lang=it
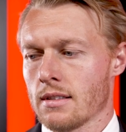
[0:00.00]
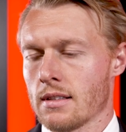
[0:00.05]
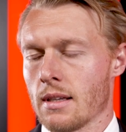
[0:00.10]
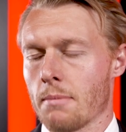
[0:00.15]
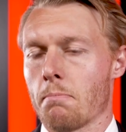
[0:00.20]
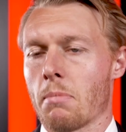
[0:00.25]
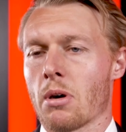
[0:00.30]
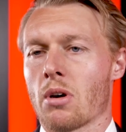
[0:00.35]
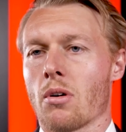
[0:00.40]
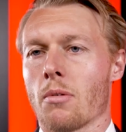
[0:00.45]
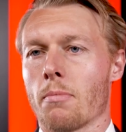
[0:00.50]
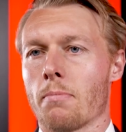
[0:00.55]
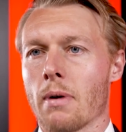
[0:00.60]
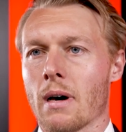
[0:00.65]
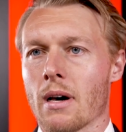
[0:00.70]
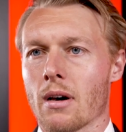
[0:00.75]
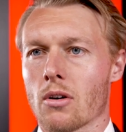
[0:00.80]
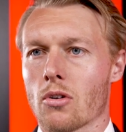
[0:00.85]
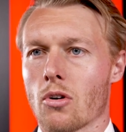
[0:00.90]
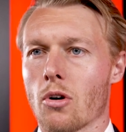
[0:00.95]
sempre
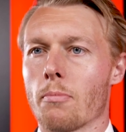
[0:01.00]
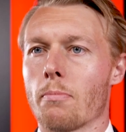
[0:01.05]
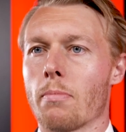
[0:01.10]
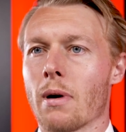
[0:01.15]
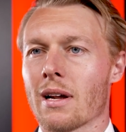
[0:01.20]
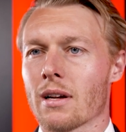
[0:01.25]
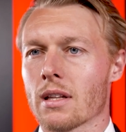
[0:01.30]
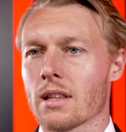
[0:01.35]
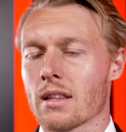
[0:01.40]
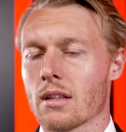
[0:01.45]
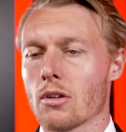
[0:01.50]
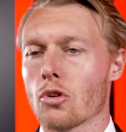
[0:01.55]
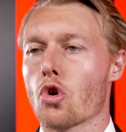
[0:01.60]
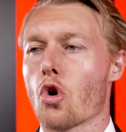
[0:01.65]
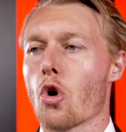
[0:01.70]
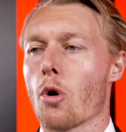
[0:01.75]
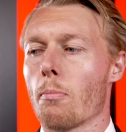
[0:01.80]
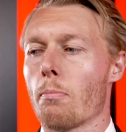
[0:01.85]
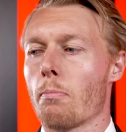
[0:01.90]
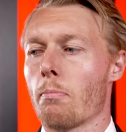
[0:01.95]

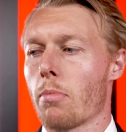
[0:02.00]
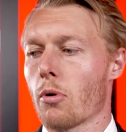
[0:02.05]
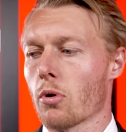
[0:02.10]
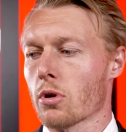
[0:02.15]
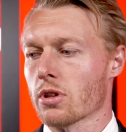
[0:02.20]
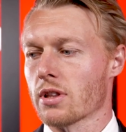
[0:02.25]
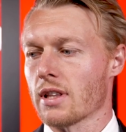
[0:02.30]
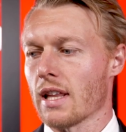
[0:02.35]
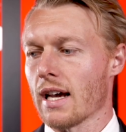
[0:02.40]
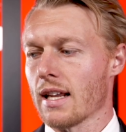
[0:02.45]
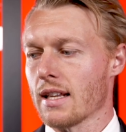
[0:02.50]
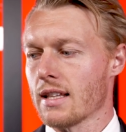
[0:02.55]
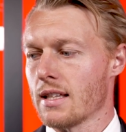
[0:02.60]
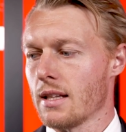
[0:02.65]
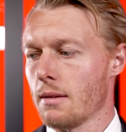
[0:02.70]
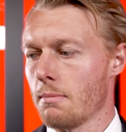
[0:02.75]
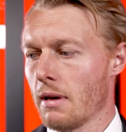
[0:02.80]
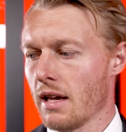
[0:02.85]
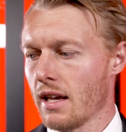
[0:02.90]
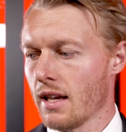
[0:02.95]

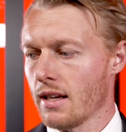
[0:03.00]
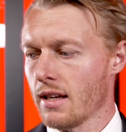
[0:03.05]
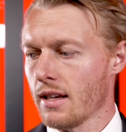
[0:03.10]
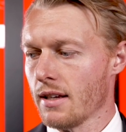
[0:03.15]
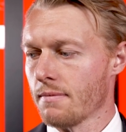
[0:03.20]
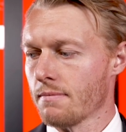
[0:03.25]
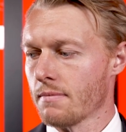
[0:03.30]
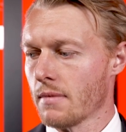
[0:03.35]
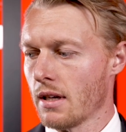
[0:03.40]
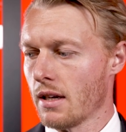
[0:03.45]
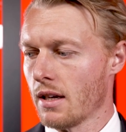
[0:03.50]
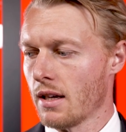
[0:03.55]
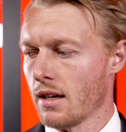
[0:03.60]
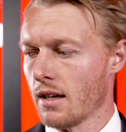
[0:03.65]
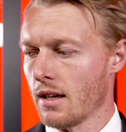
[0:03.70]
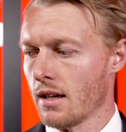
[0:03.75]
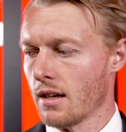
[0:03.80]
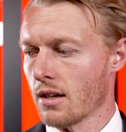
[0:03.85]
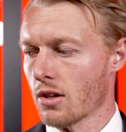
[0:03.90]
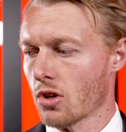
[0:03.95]
comportati bene
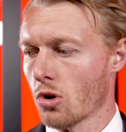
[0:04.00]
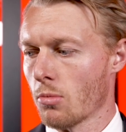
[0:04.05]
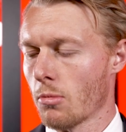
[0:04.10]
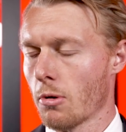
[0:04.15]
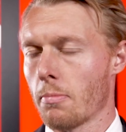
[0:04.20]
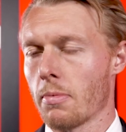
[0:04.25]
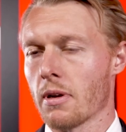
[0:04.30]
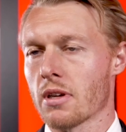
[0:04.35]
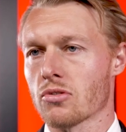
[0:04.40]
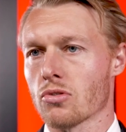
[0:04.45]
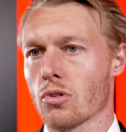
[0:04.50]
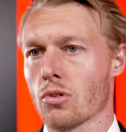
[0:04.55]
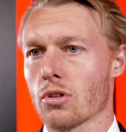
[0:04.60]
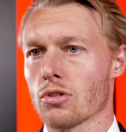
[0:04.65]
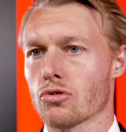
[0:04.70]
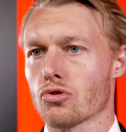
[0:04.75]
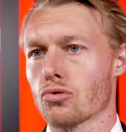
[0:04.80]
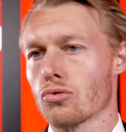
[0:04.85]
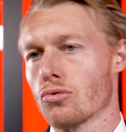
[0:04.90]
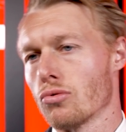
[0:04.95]
eh, come
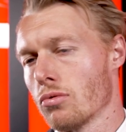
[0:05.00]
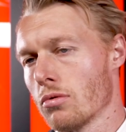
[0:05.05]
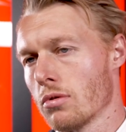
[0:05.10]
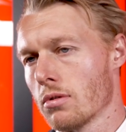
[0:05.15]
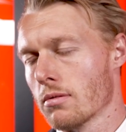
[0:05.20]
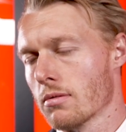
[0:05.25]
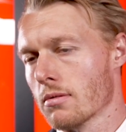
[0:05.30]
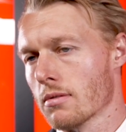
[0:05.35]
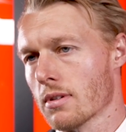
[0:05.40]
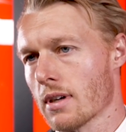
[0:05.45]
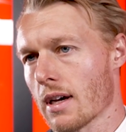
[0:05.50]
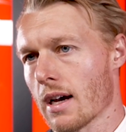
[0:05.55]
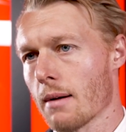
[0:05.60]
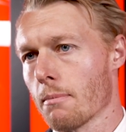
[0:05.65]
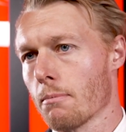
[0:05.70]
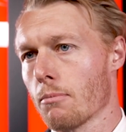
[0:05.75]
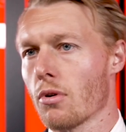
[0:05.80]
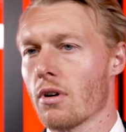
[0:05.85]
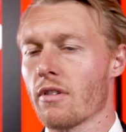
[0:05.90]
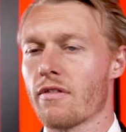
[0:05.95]
persona su,
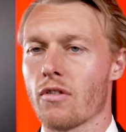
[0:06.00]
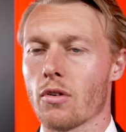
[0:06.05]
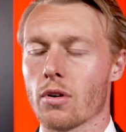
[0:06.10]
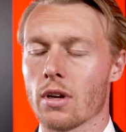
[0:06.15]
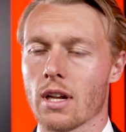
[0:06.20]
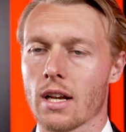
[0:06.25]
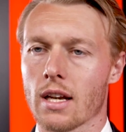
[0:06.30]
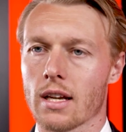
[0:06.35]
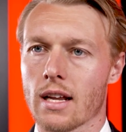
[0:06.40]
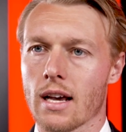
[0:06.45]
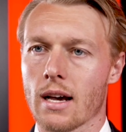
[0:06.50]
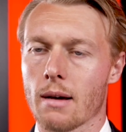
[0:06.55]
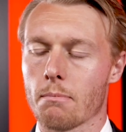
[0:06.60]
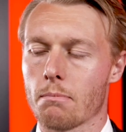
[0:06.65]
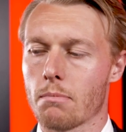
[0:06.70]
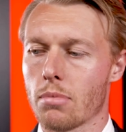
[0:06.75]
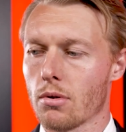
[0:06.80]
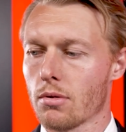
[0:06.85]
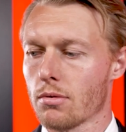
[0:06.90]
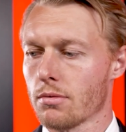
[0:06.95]
campo e fuori dal
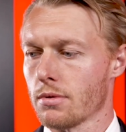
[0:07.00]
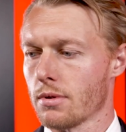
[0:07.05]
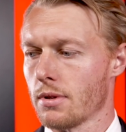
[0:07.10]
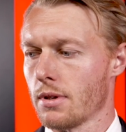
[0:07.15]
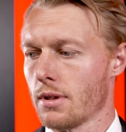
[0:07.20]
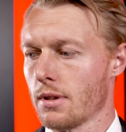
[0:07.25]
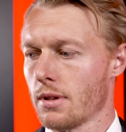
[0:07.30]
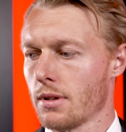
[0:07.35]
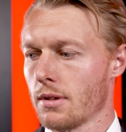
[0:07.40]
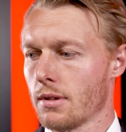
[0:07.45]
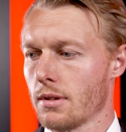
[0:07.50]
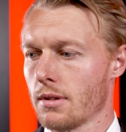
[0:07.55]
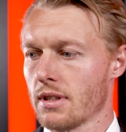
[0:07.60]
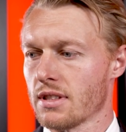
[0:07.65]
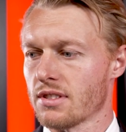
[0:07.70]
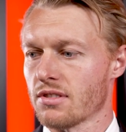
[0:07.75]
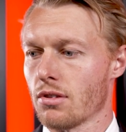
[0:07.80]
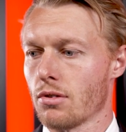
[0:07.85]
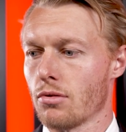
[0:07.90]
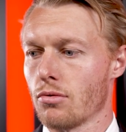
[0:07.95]
campo,
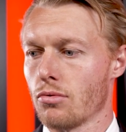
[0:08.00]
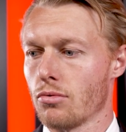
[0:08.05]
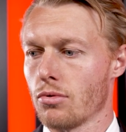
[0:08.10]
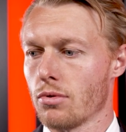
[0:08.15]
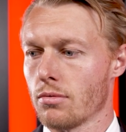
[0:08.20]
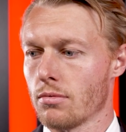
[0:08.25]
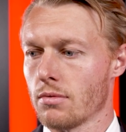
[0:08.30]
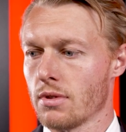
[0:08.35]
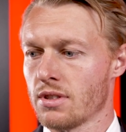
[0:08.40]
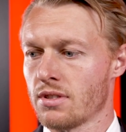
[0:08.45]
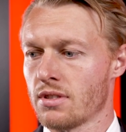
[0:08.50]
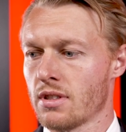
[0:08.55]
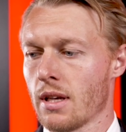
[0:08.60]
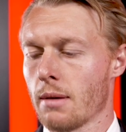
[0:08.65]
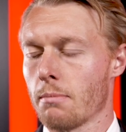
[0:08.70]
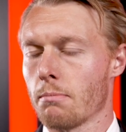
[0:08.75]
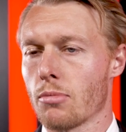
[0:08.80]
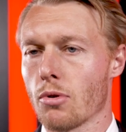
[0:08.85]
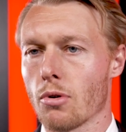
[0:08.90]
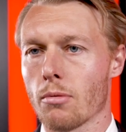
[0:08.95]
eh, essere un
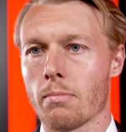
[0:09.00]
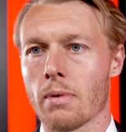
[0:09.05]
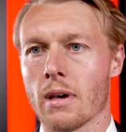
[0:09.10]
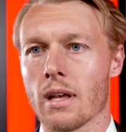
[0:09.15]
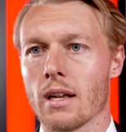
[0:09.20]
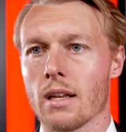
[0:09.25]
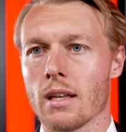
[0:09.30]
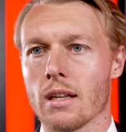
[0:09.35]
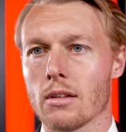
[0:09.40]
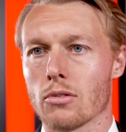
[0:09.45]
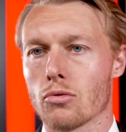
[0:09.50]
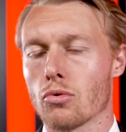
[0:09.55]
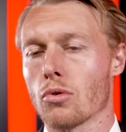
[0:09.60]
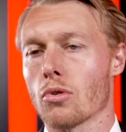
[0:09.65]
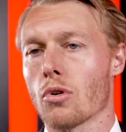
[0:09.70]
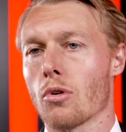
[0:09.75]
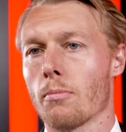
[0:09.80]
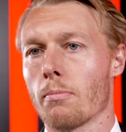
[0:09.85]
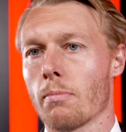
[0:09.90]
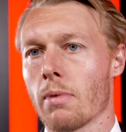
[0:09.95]
esempio per i
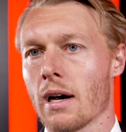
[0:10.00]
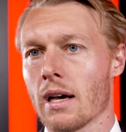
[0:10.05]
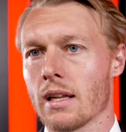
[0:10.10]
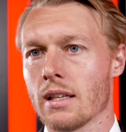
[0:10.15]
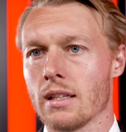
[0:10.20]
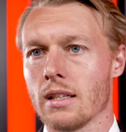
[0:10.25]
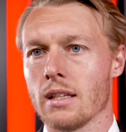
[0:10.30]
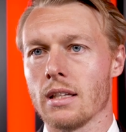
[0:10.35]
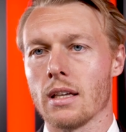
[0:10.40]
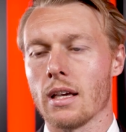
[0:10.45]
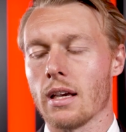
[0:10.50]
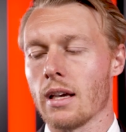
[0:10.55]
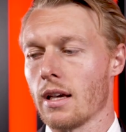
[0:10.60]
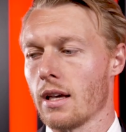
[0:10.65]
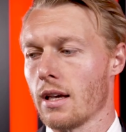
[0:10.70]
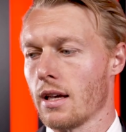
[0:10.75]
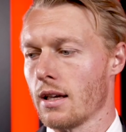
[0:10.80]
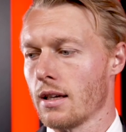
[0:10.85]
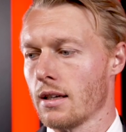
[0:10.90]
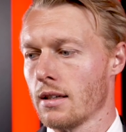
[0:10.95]
tuoi compagni
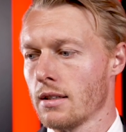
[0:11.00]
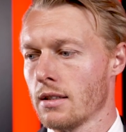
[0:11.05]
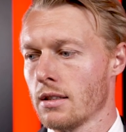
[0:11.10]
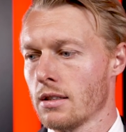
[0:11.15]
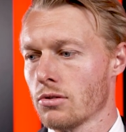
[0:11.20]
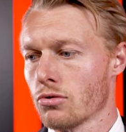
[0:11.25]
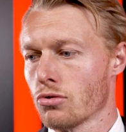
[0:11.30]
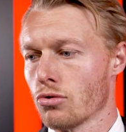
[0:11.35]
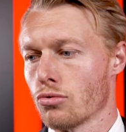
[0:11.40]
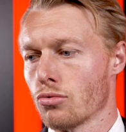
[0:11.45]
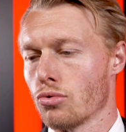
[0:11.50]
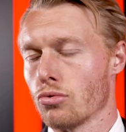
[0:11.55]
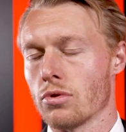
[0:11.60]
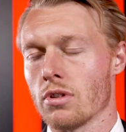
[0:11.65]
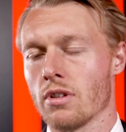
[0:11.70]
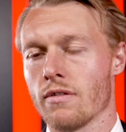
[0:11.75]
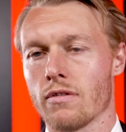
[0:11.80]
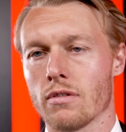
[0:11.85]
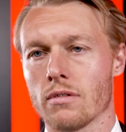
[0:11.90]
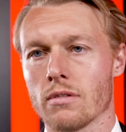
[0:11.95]
e su
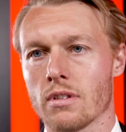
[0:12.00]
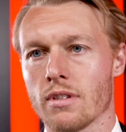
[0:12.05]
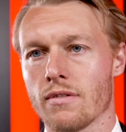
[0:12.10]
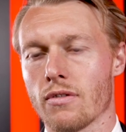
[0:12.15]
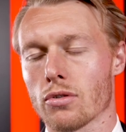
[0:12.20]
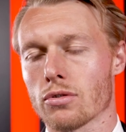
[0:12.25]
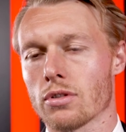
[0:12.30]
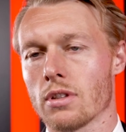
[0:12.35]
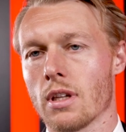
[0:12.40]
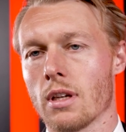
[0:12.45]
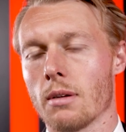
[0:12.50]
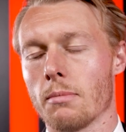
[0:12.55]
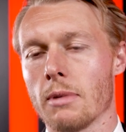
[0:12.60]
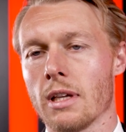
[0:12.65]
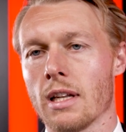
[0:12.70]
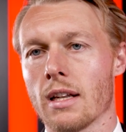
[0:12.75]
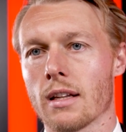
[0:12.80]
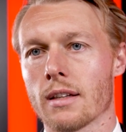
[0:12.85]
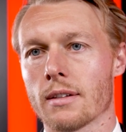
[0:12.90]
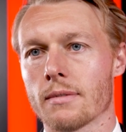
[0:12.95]
tutti i tifosi del
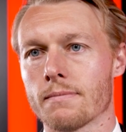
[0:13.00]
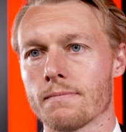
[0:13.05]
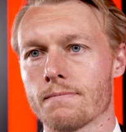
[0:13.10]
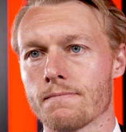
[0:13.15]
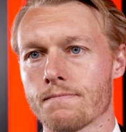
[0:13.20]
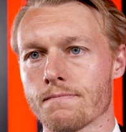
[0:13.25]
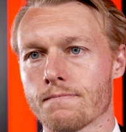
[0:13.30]
Milan.